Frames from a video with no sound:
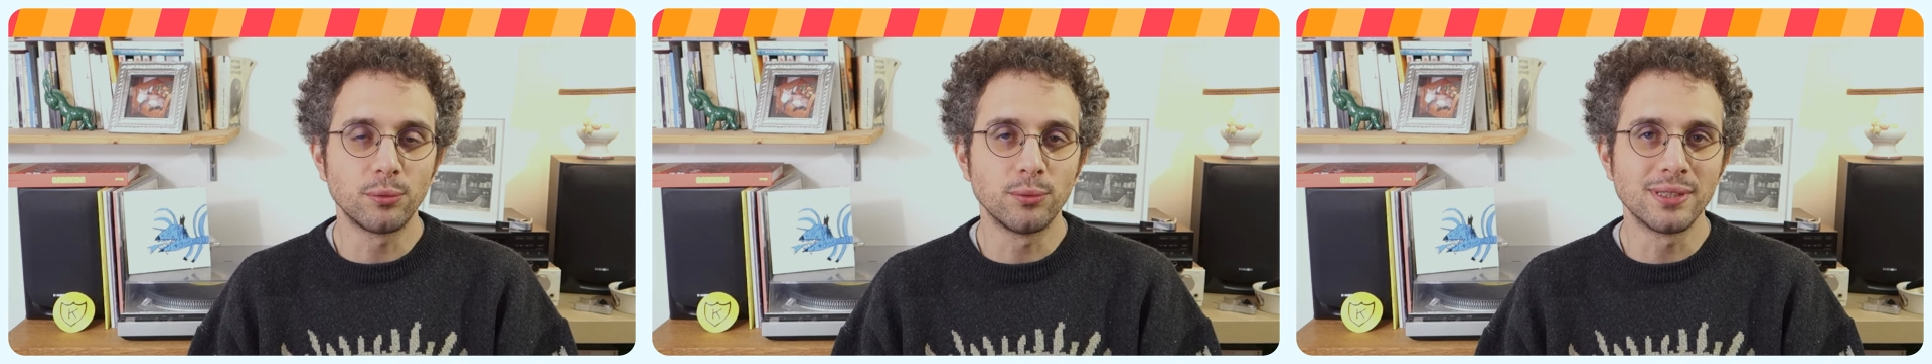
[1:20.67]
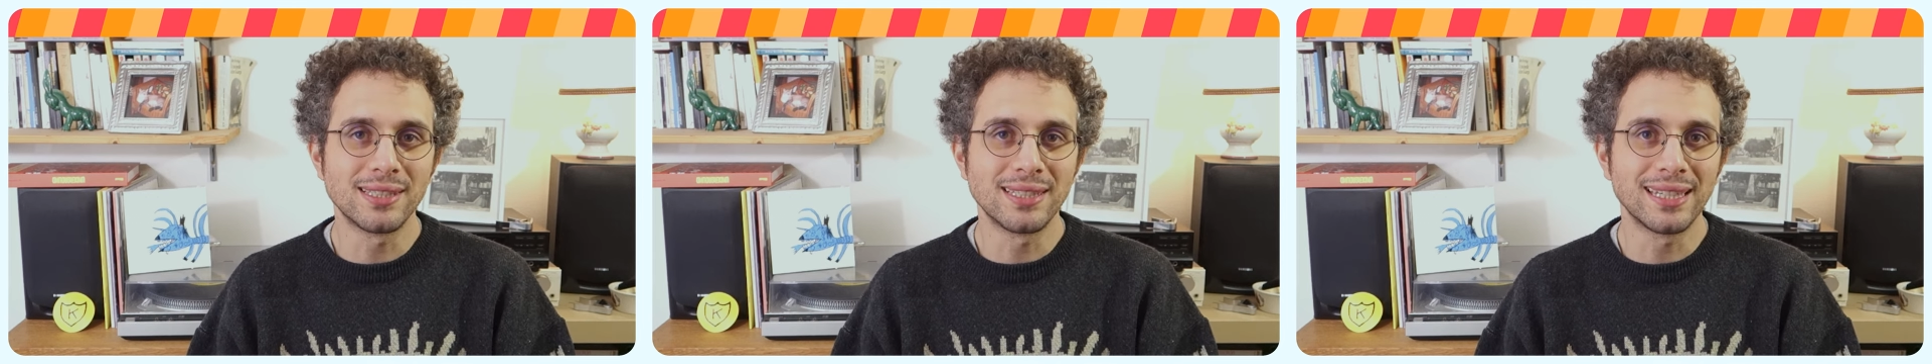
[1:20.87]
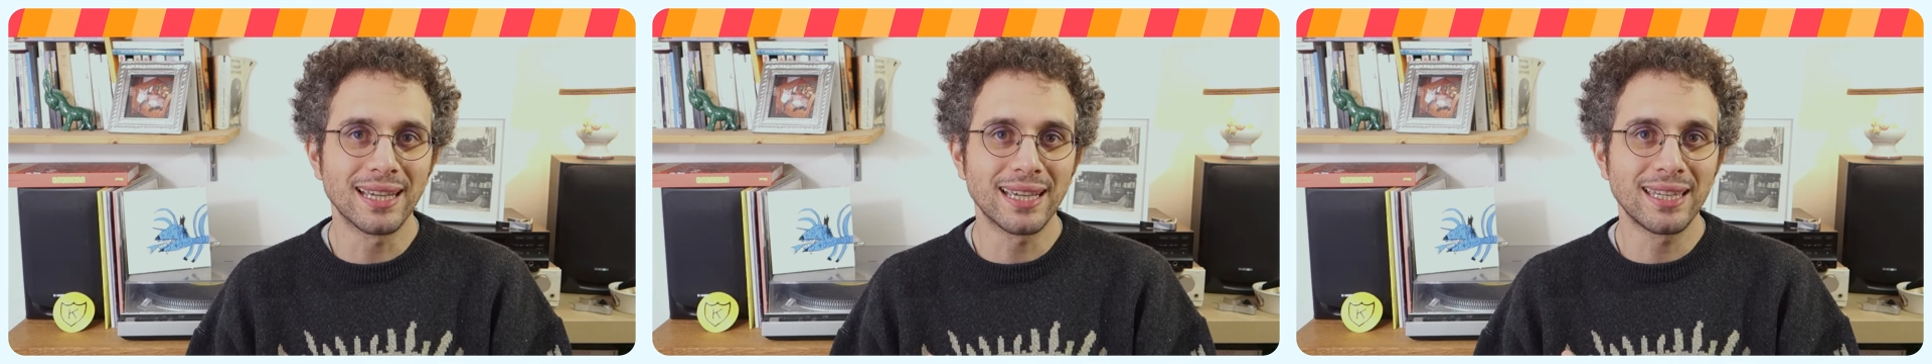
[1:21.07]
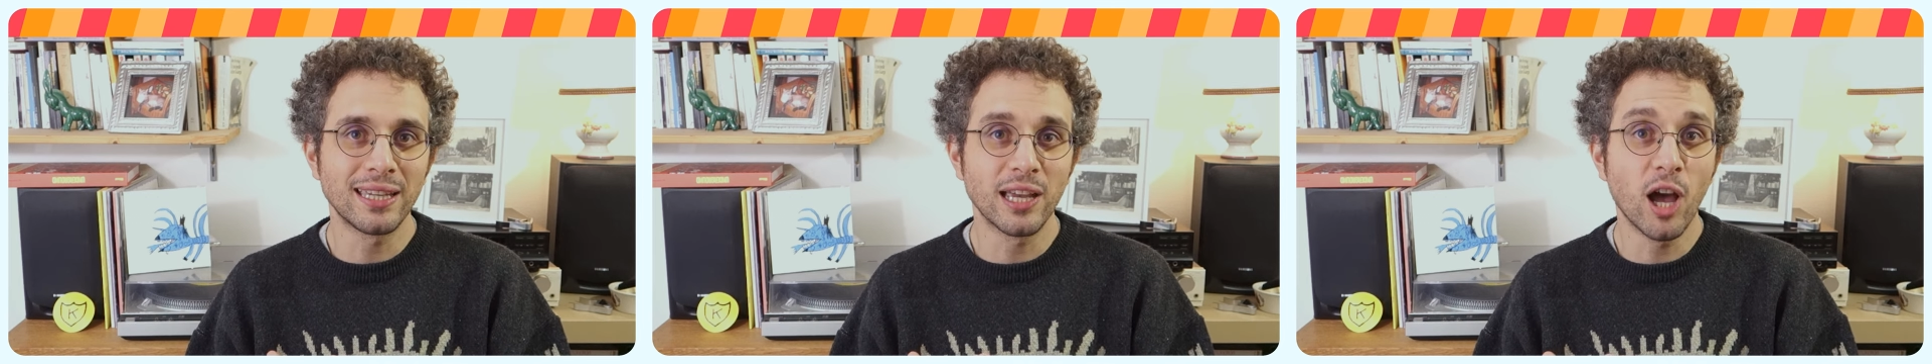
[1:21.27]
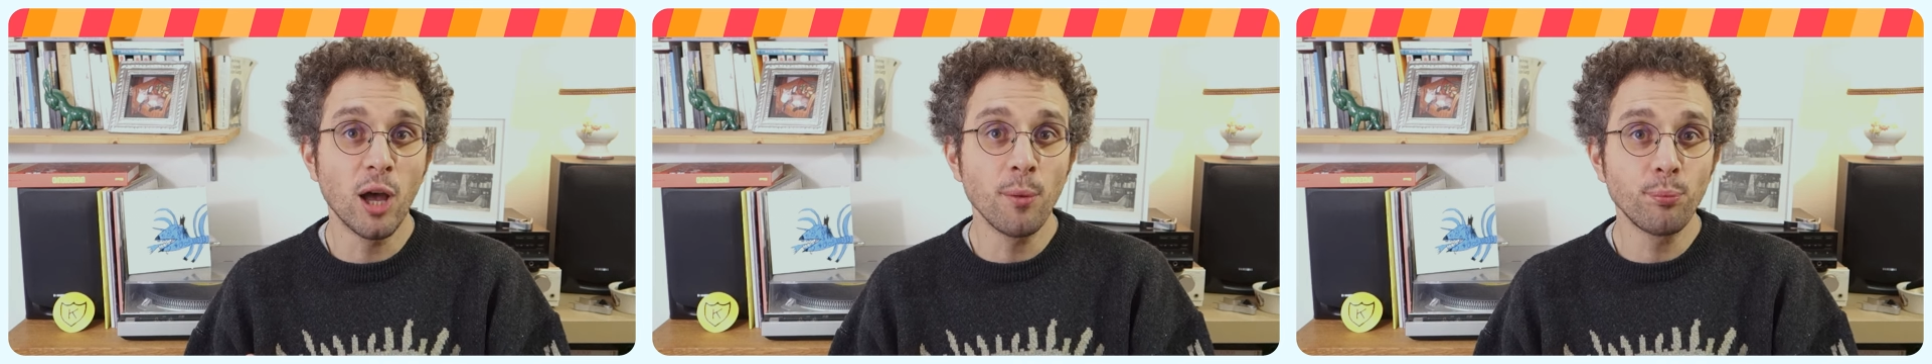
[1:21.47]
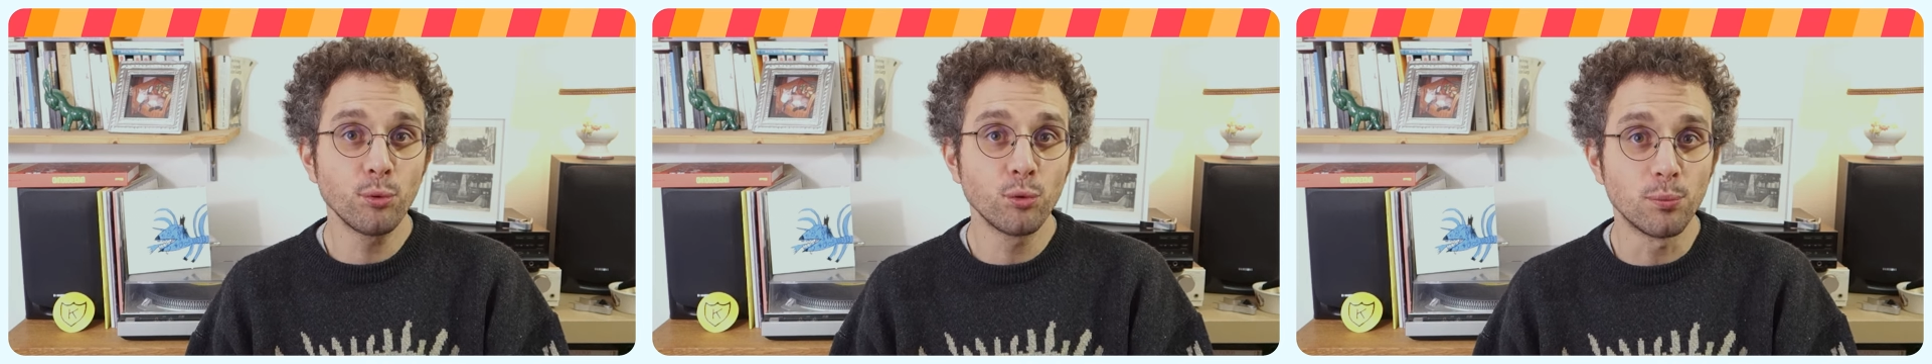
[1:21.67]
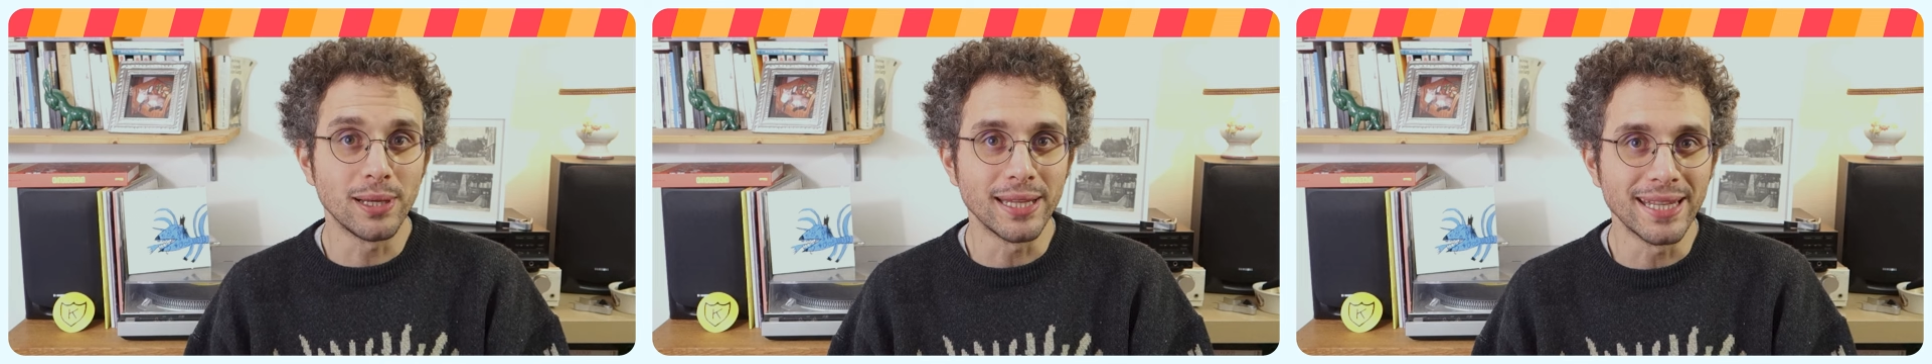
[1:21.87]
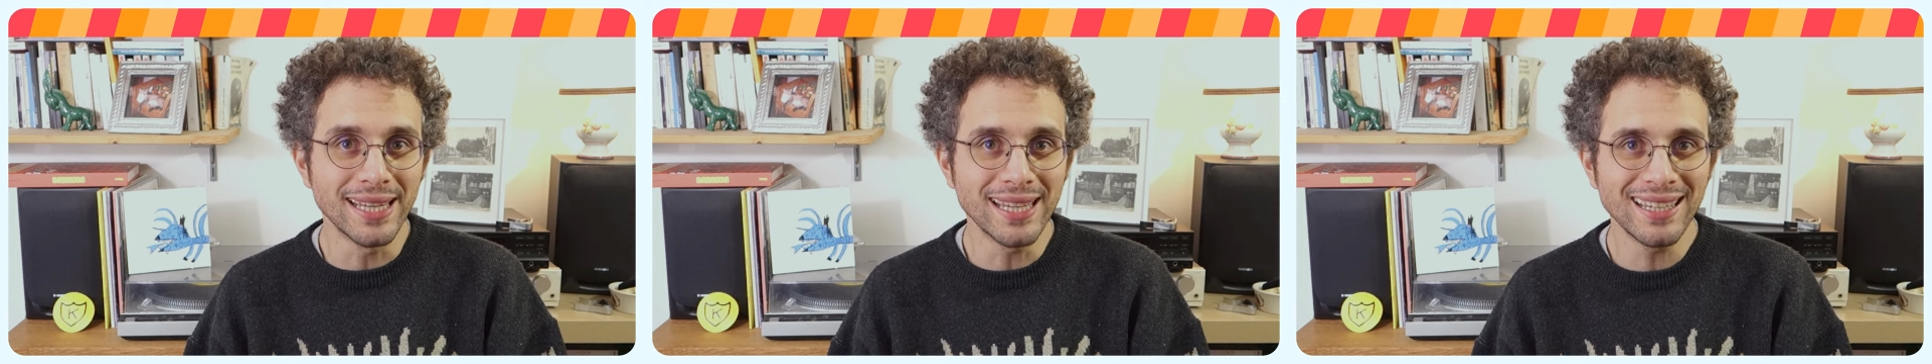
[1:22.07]
une série un peu
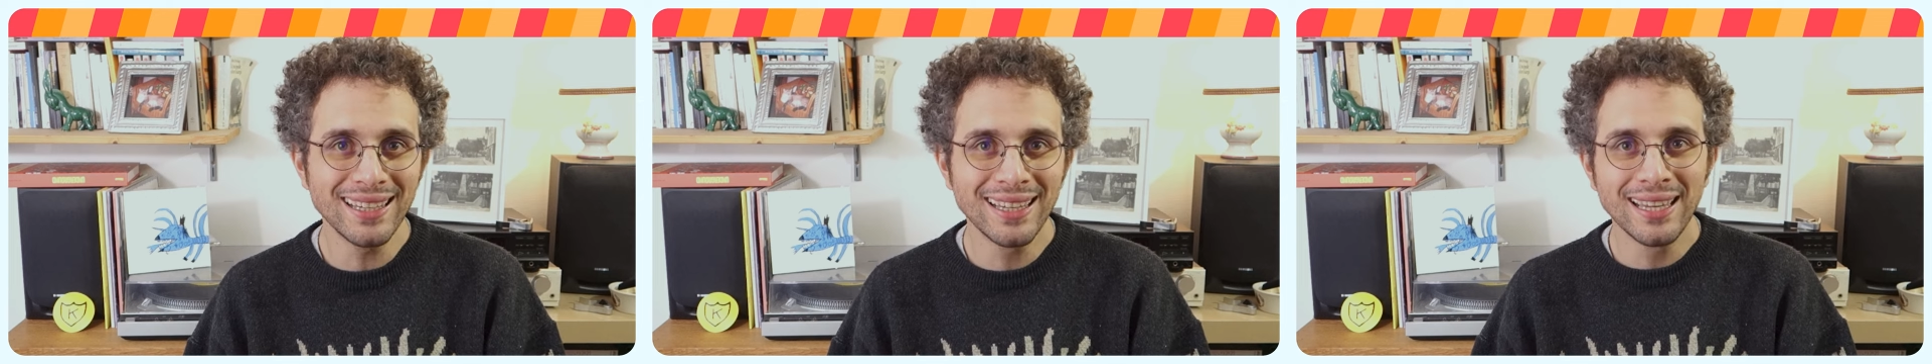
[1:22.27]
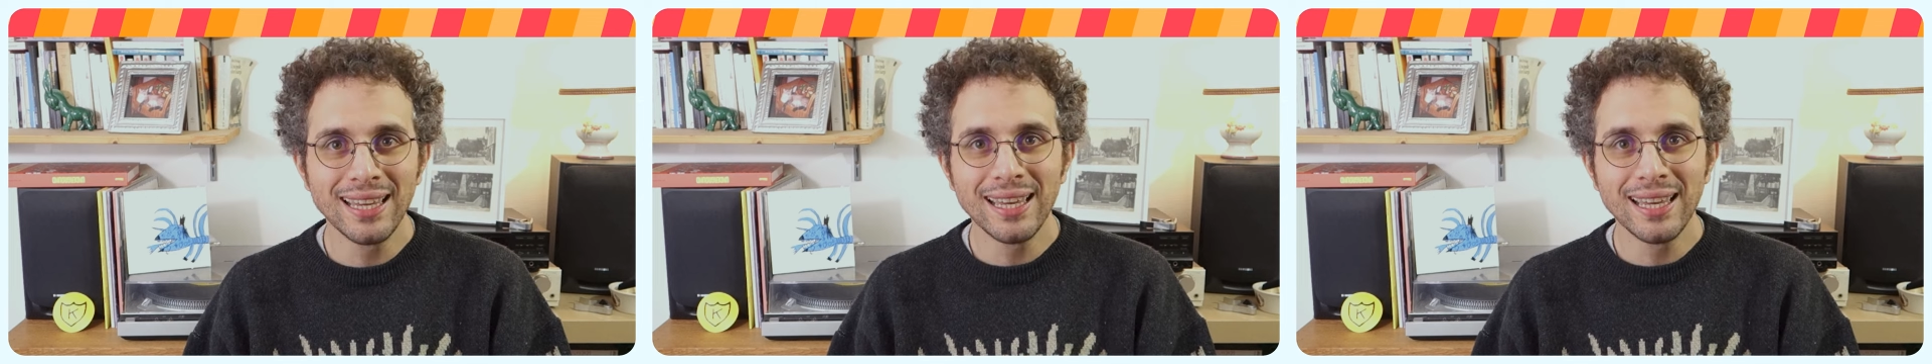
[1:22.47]
oubliée,